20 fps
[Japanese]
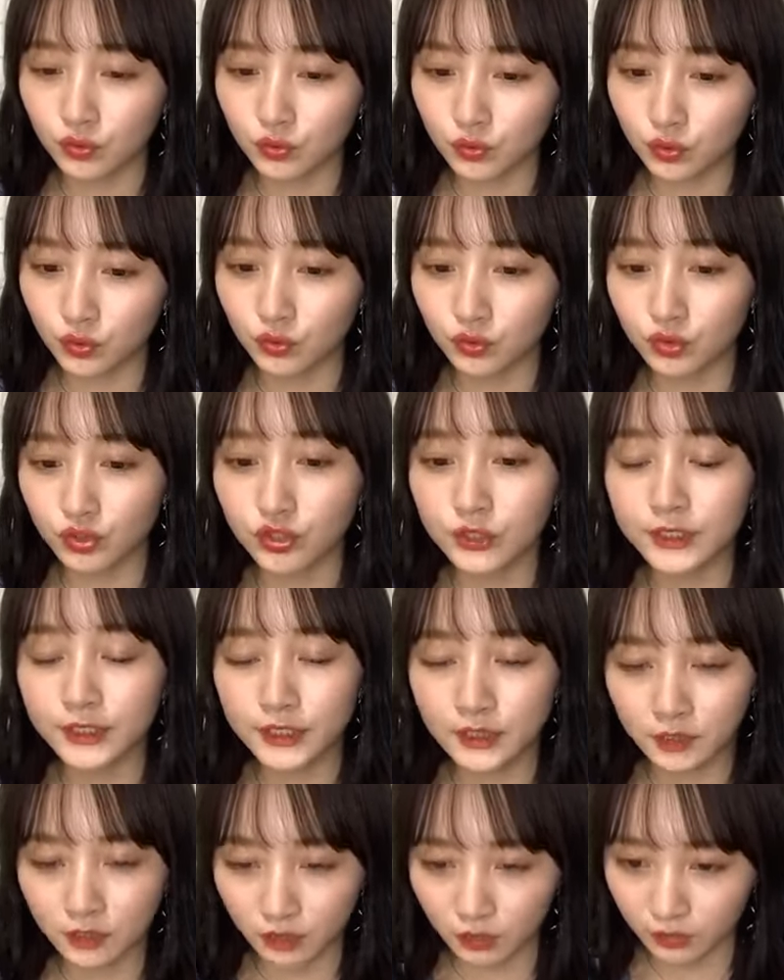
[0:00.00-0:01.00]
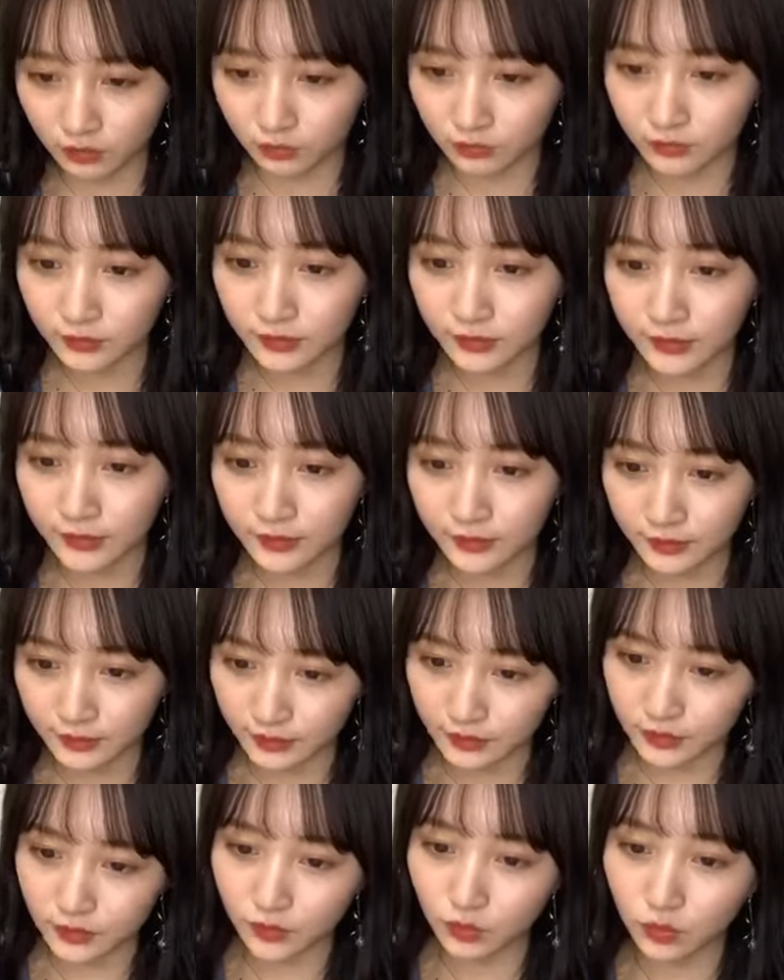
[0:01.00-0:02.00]
夜11時から
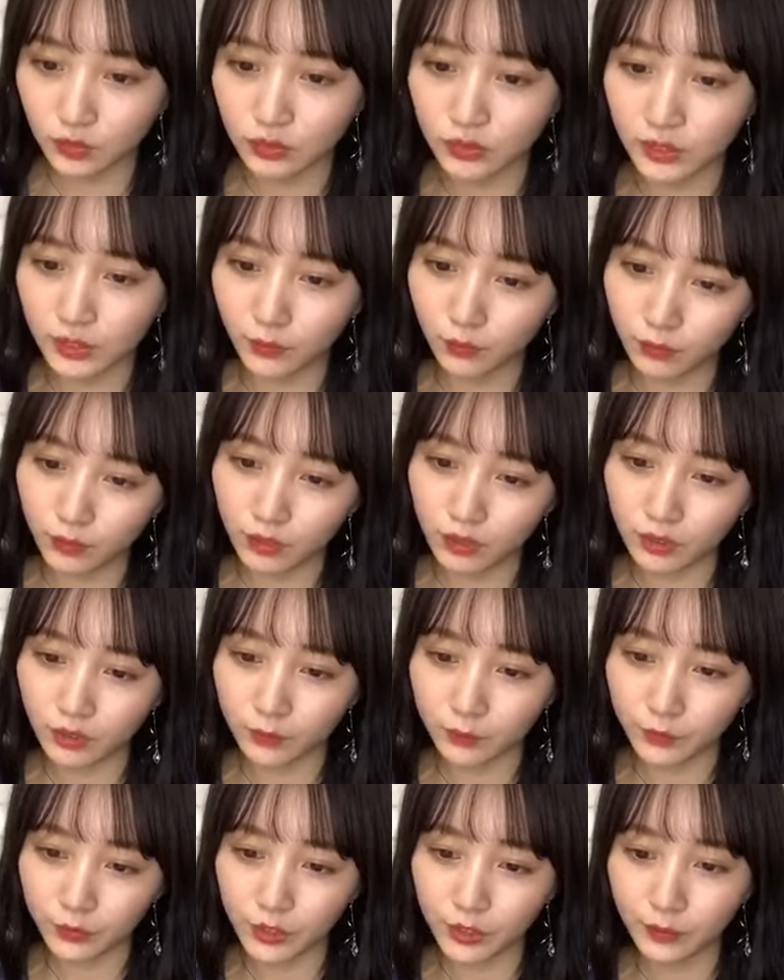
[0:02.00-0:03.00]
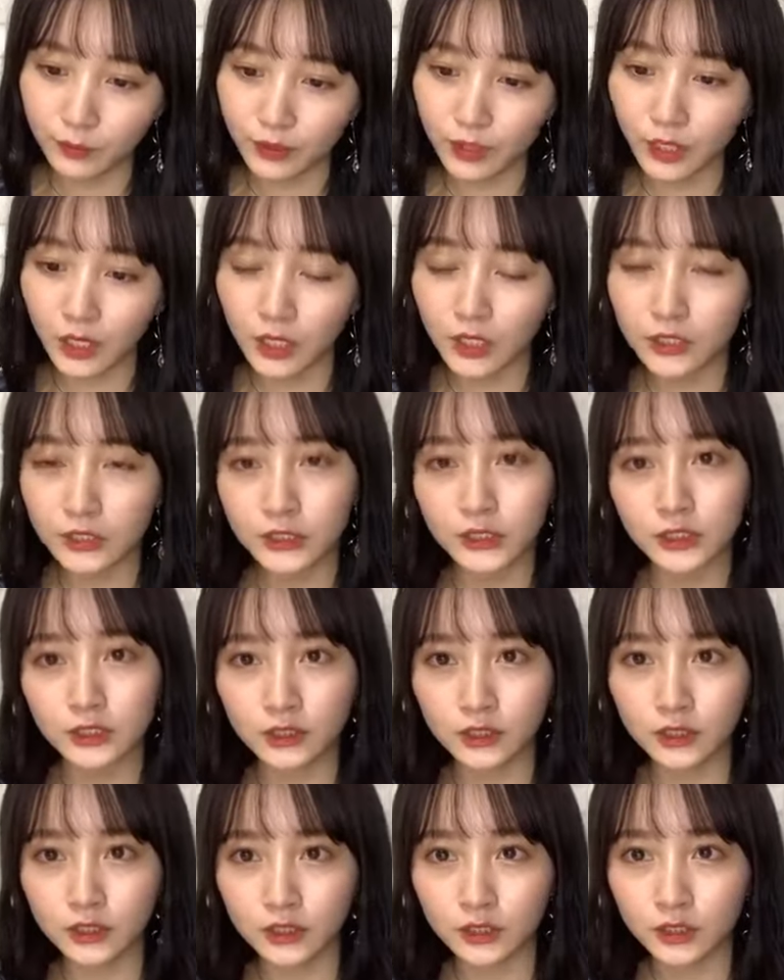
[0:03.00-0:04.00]
です今回はプレミア配
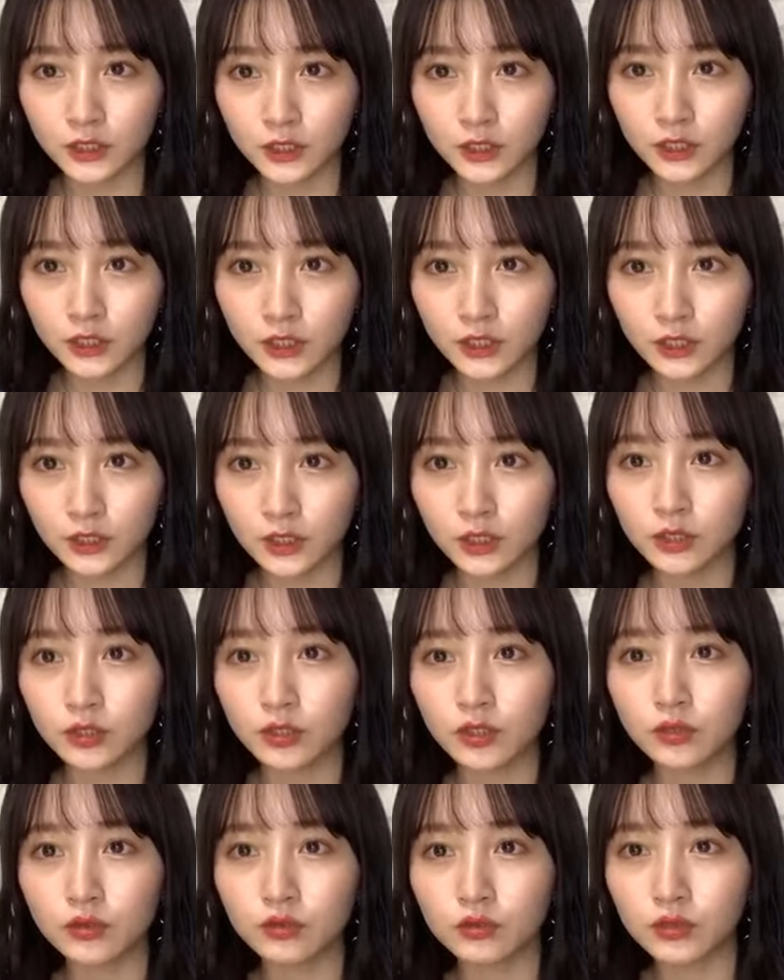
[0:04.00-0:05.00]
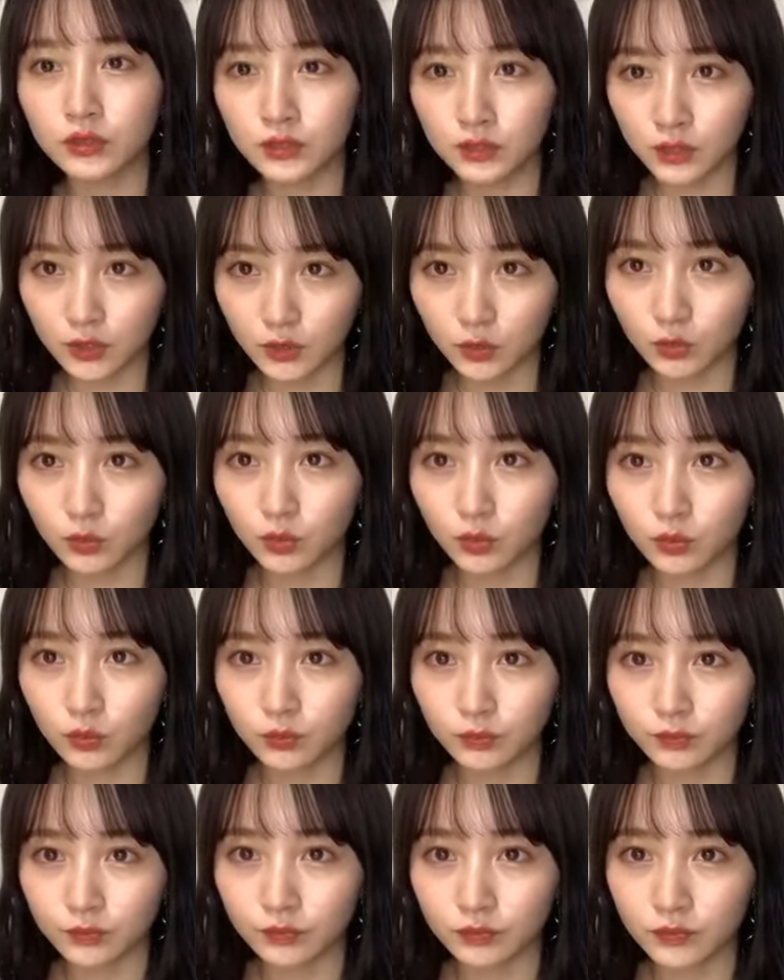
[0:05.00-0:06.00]
信になってるんですけど
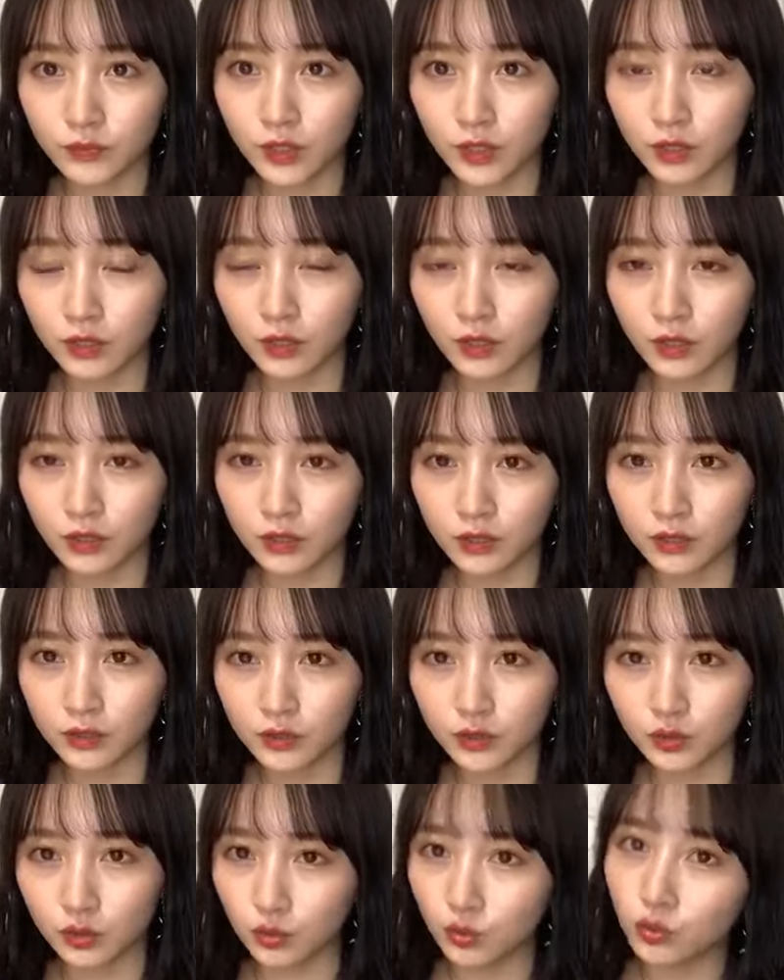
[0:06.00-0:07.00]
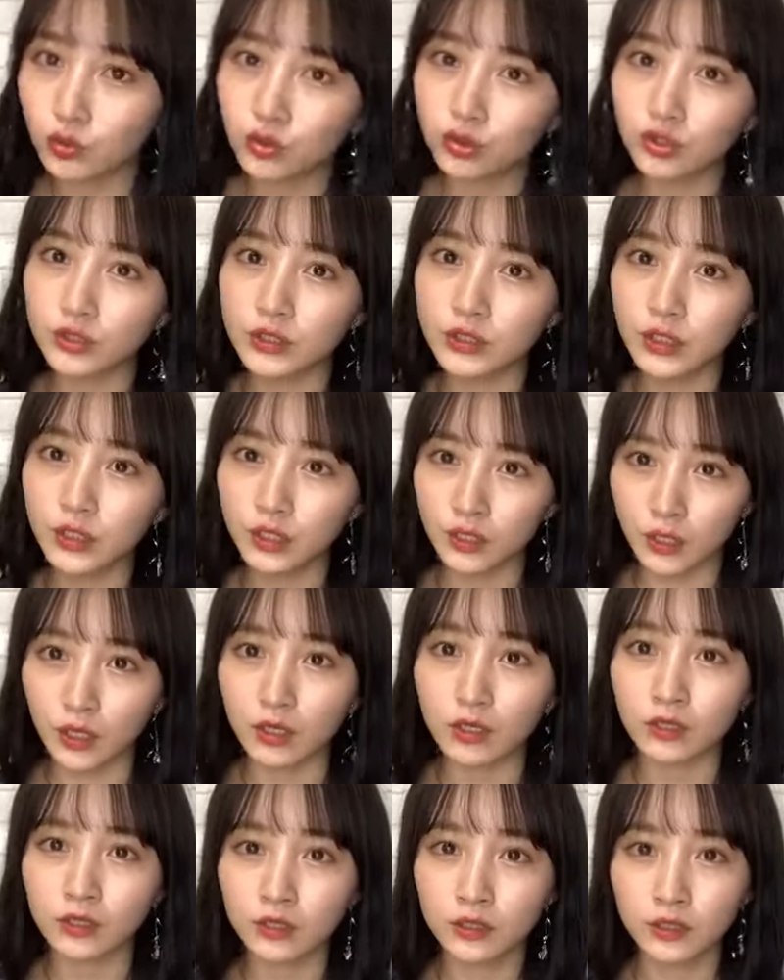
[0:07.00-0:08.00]
なんかちょっと登録しなきゃ
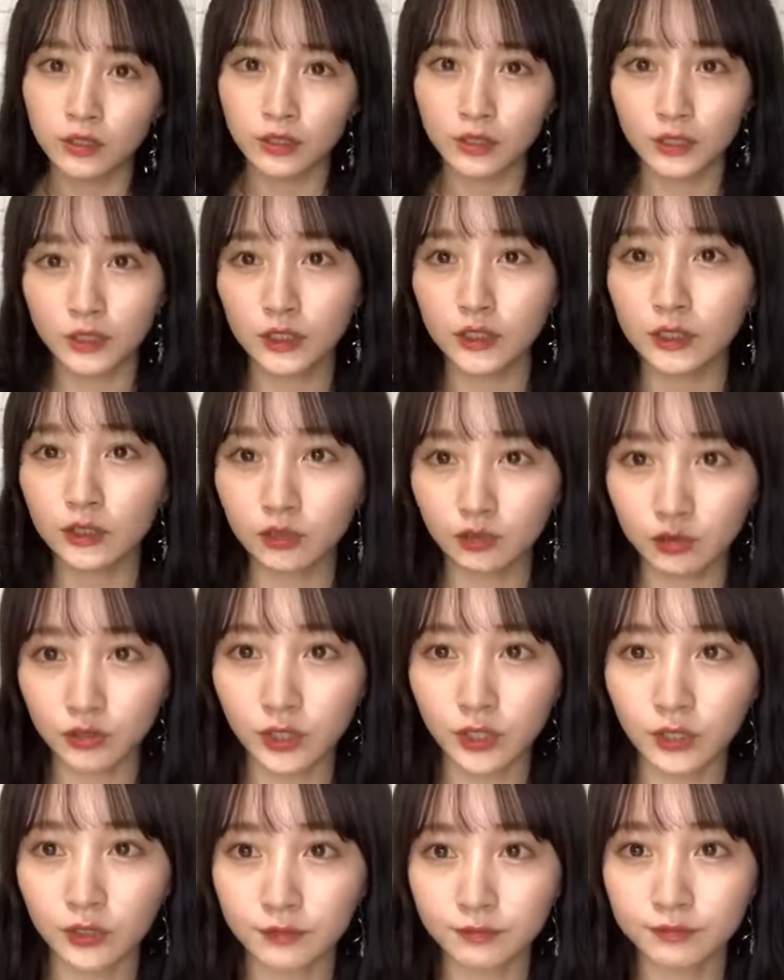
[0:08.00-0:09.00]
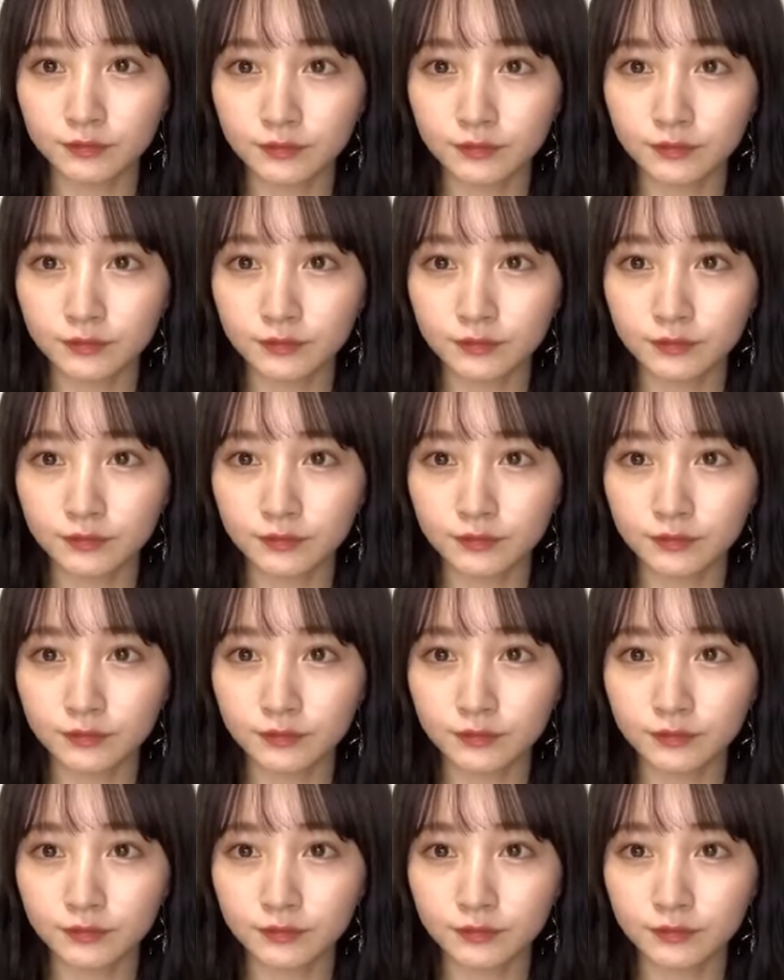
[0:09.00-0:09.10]
いけなくてはい